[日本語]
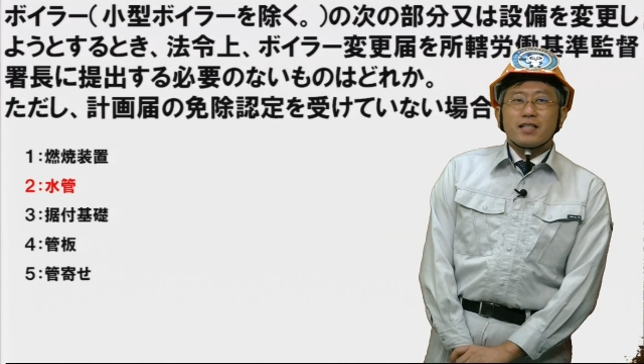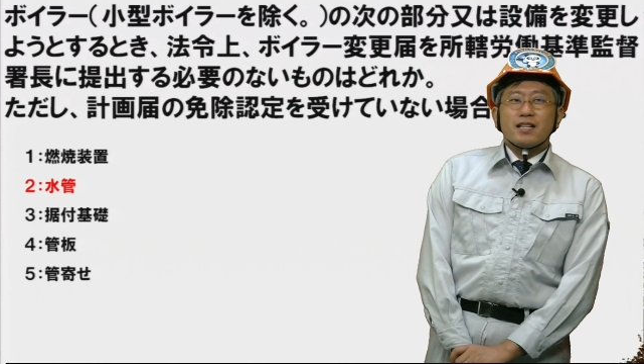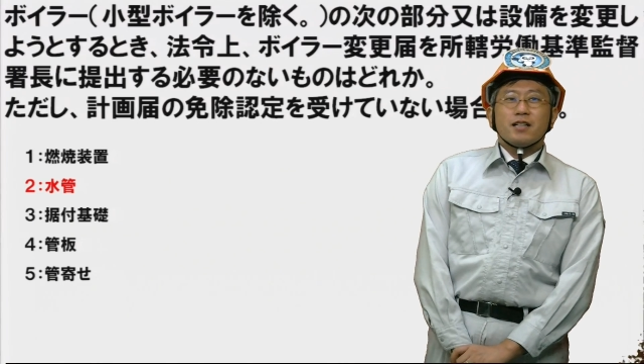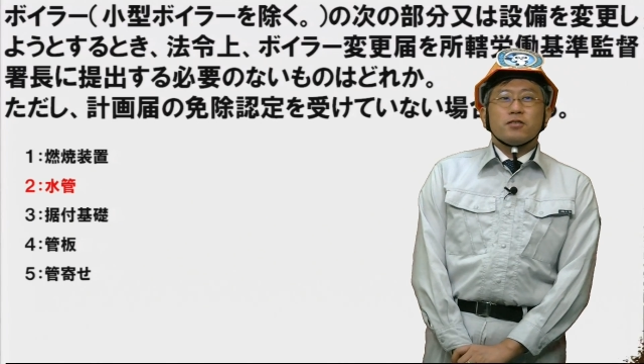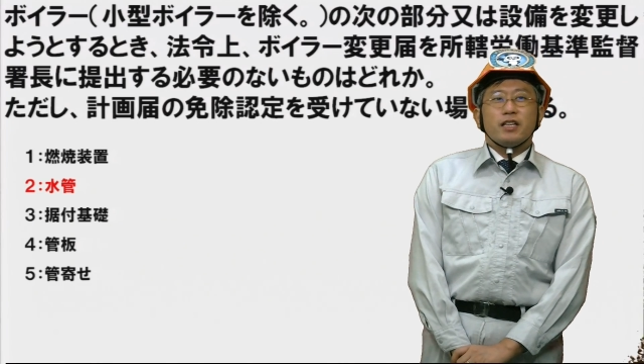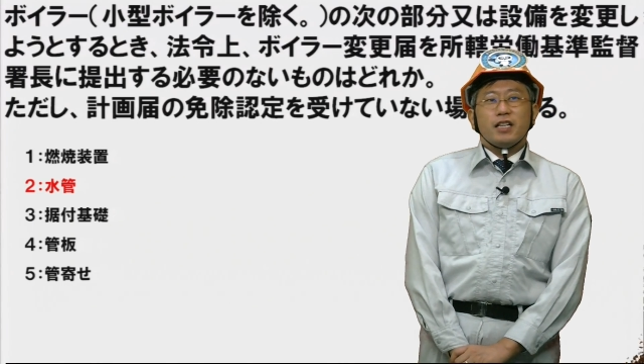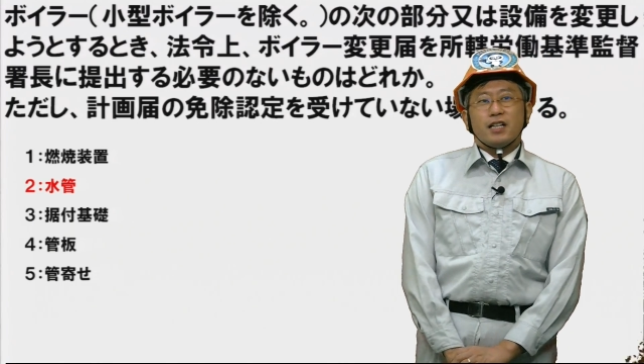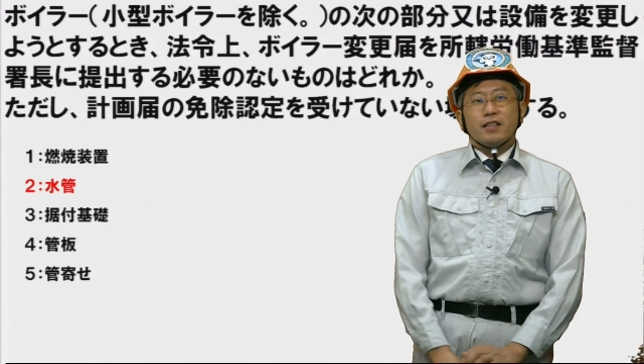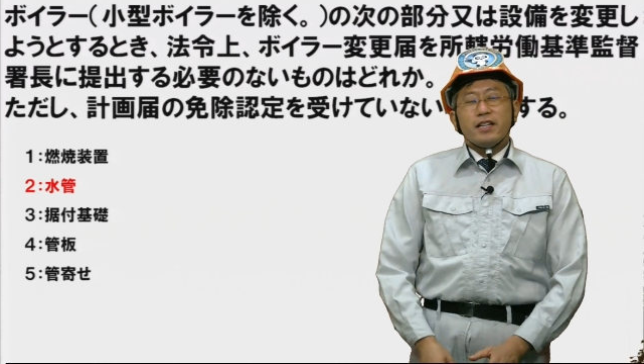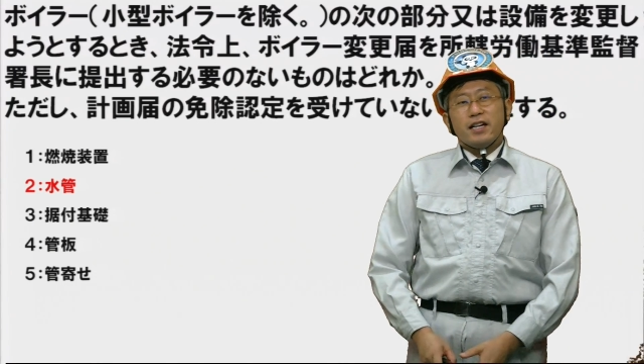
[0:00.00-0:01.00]
さなくていい
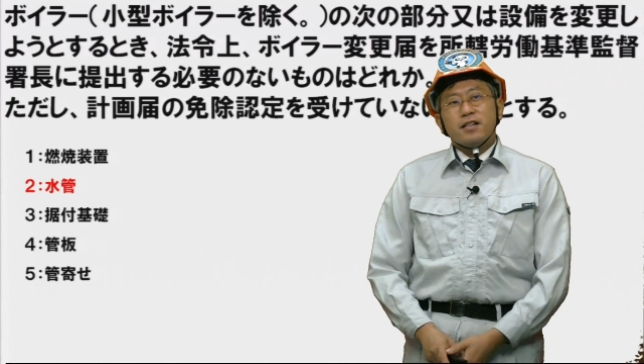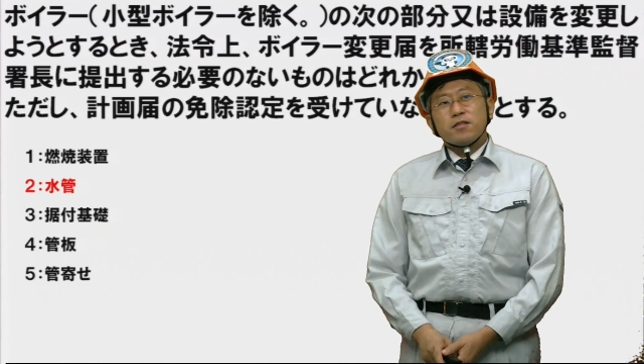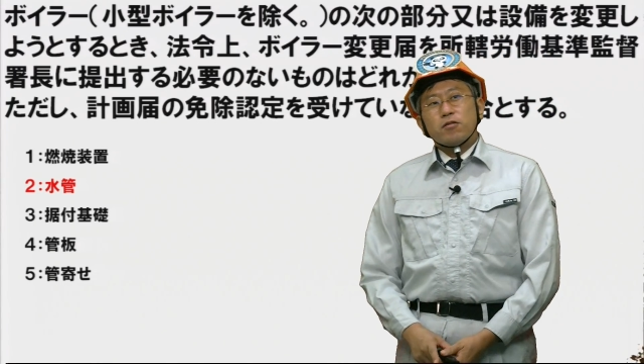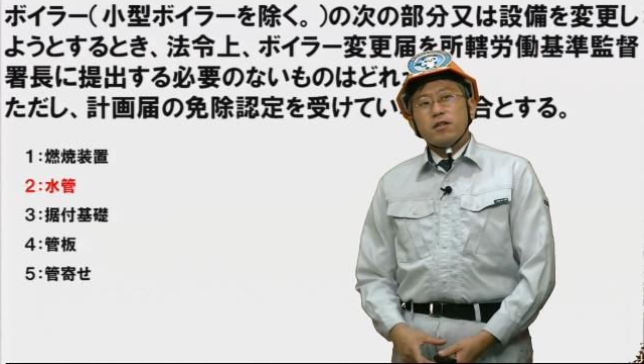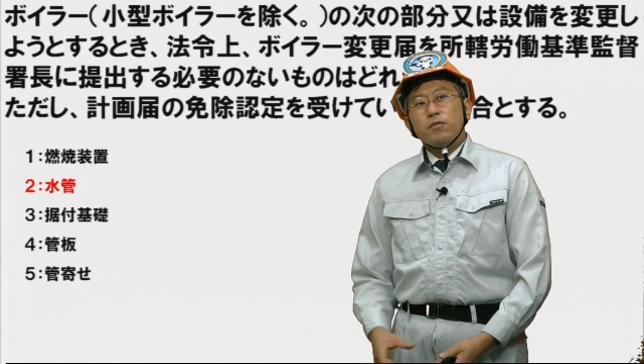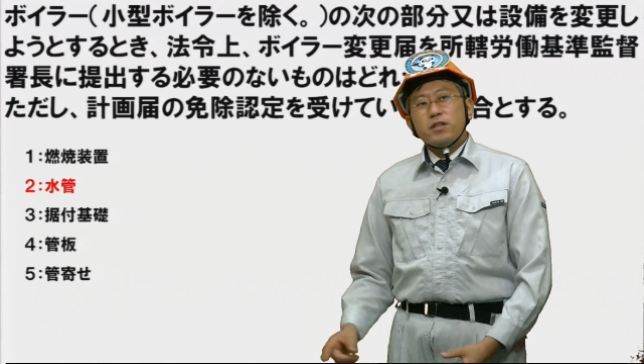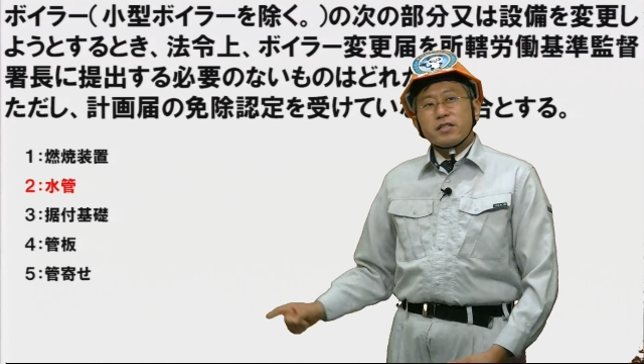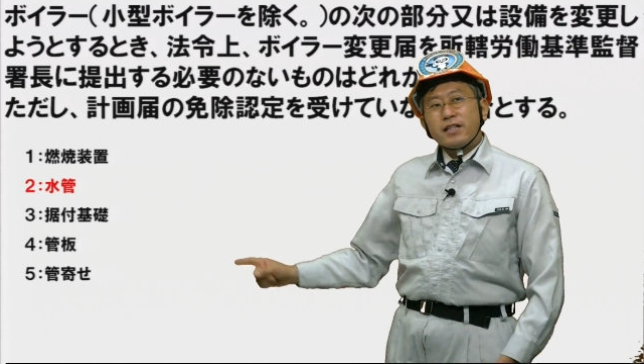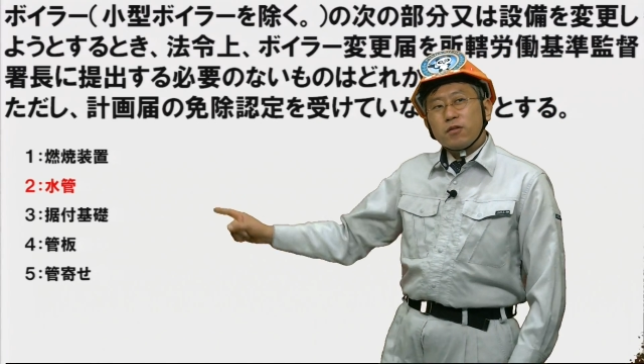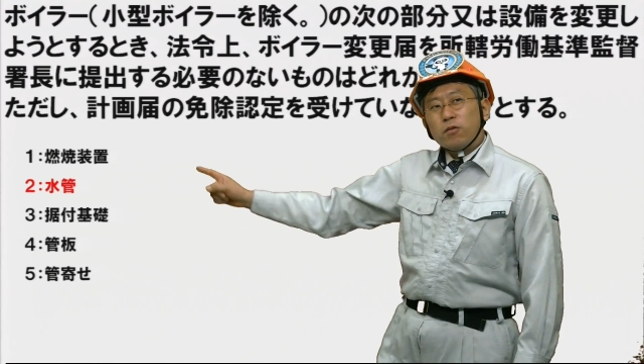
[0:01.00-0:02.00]
かでそれもで
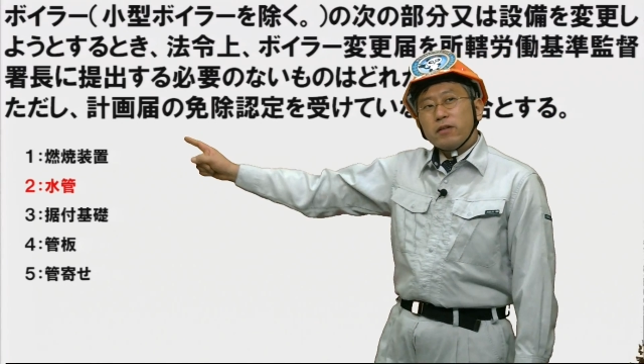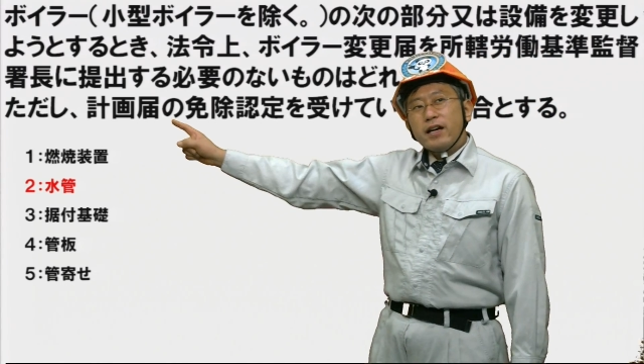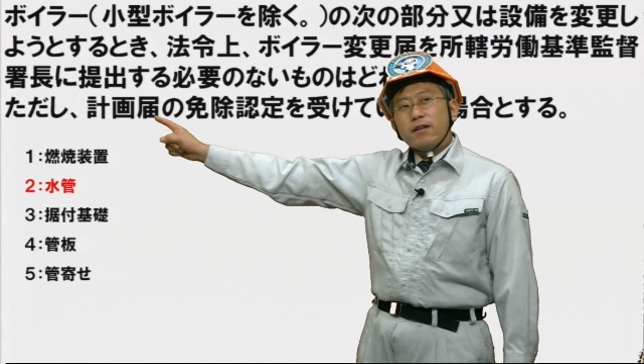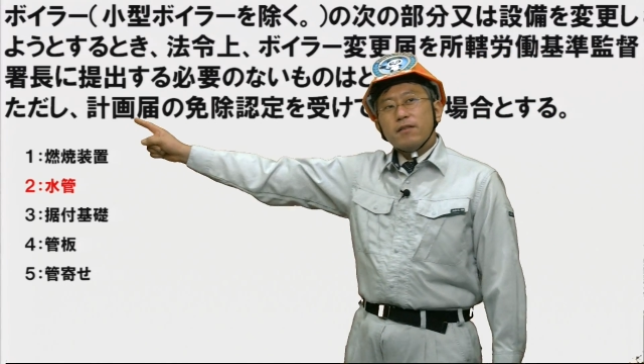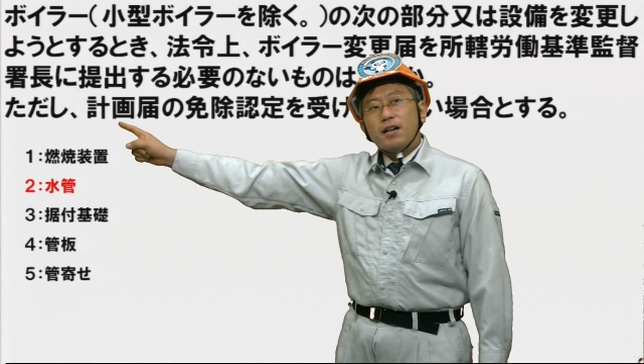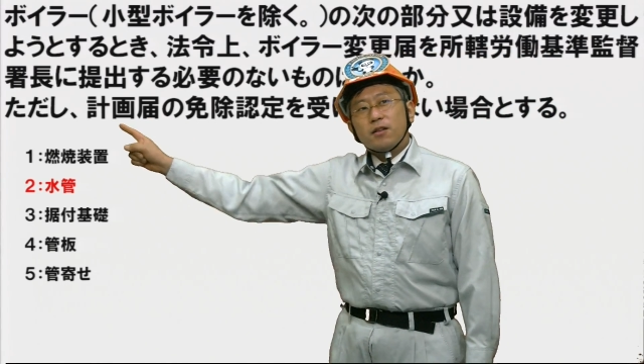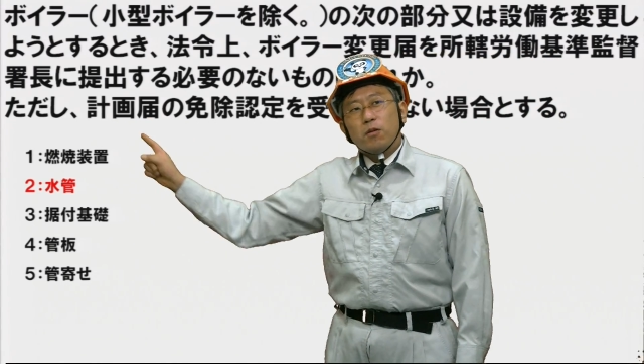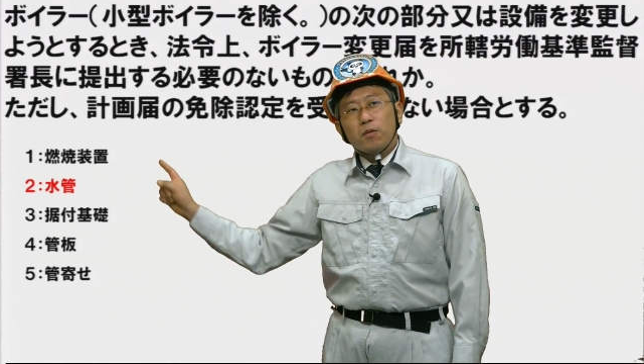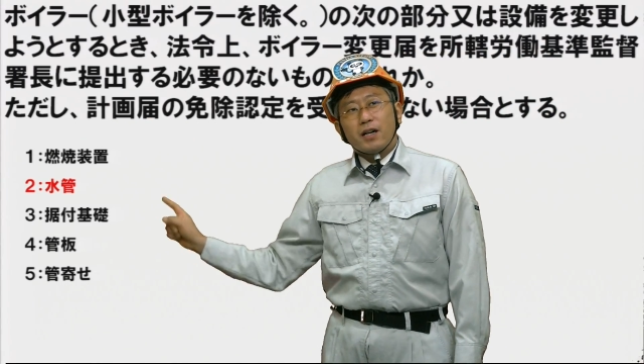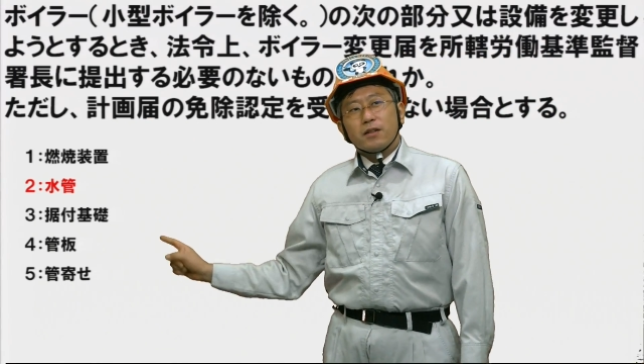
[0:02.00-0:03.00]
すねこの辺は
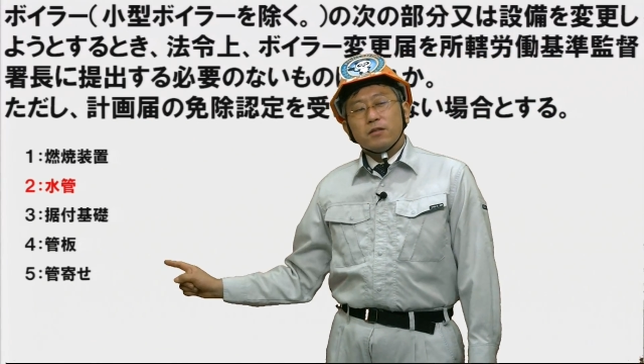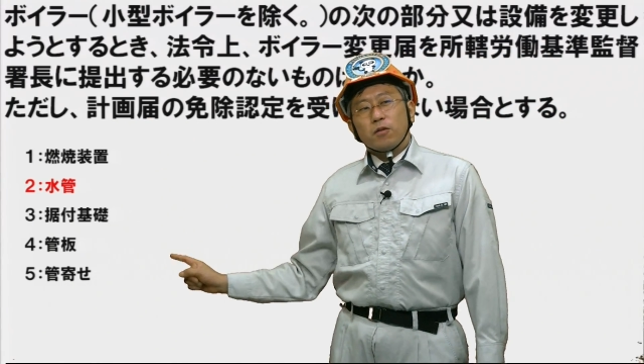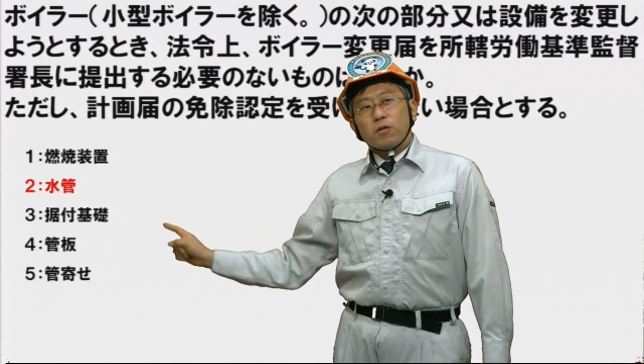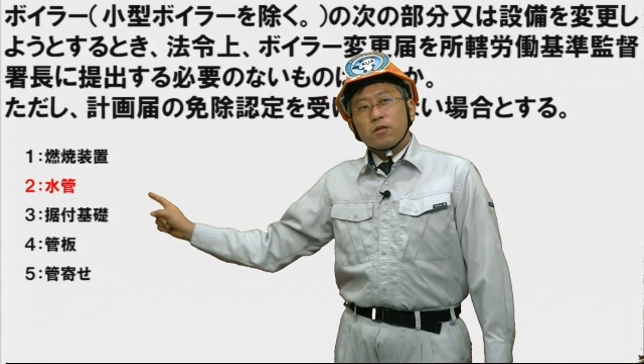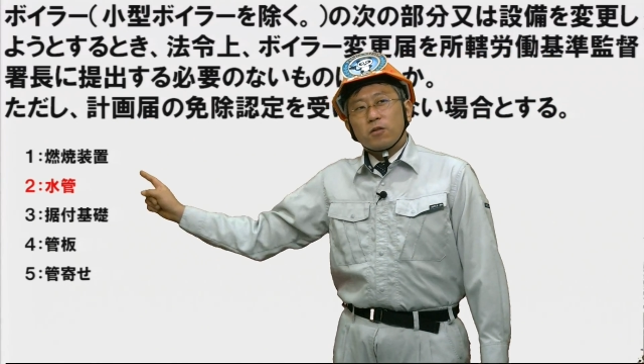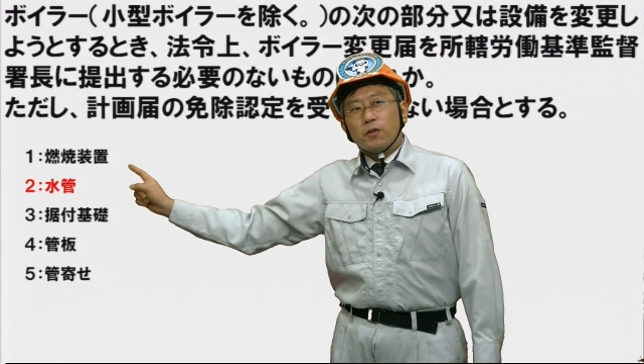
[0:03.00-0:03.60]
ともかくこの